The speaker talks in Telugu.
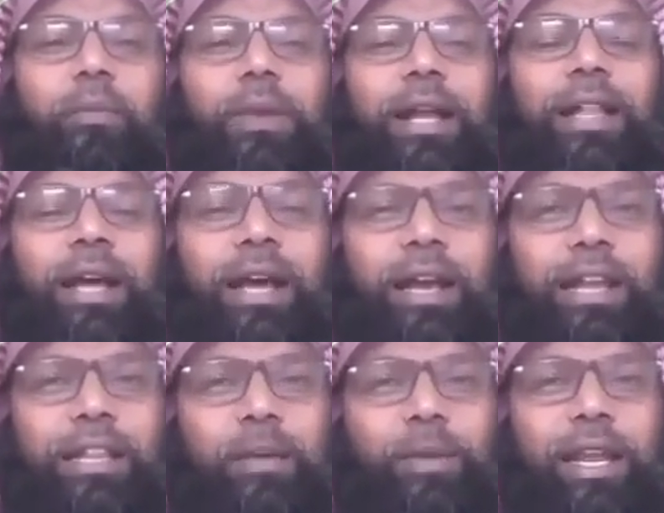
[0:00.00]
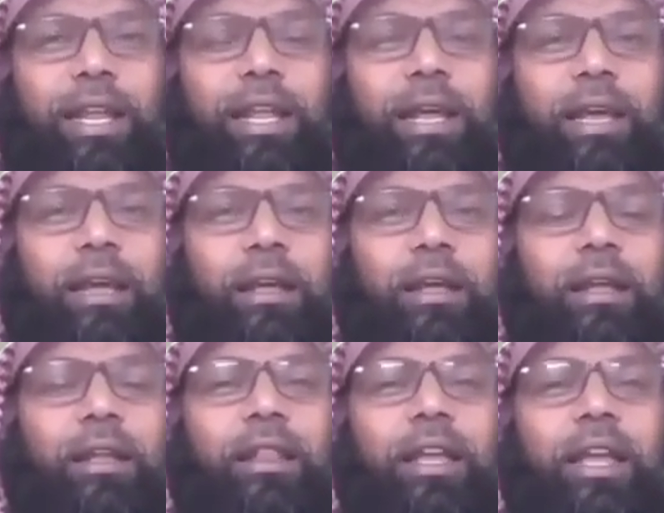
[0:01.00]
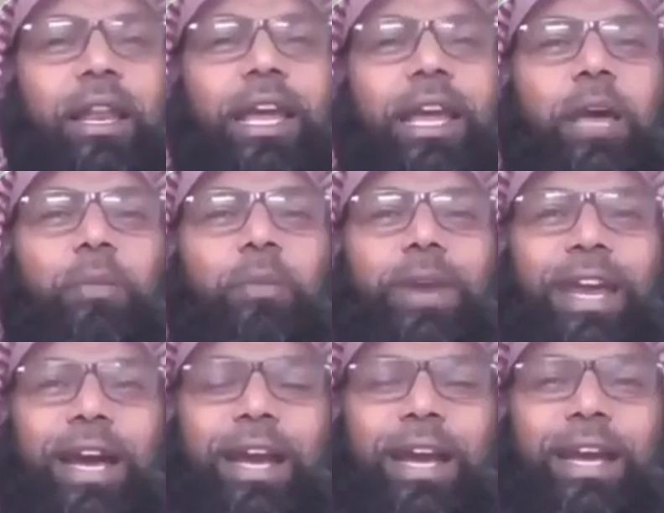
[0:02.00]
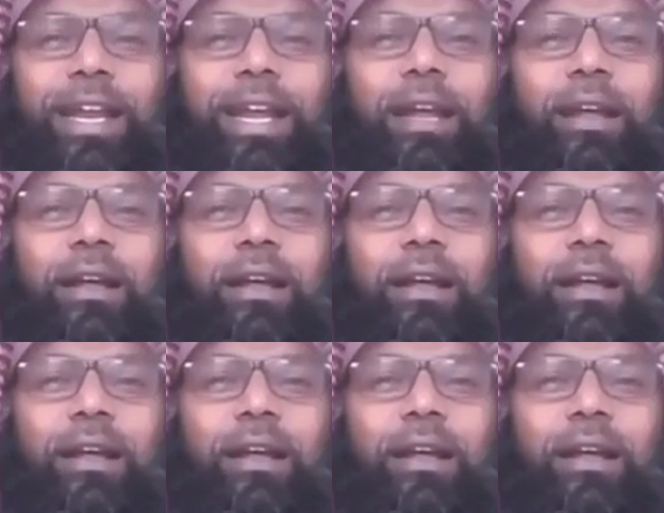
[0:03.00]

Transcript: ప్రాధాన్యతమైనది దీనికే ప్రియారిటీ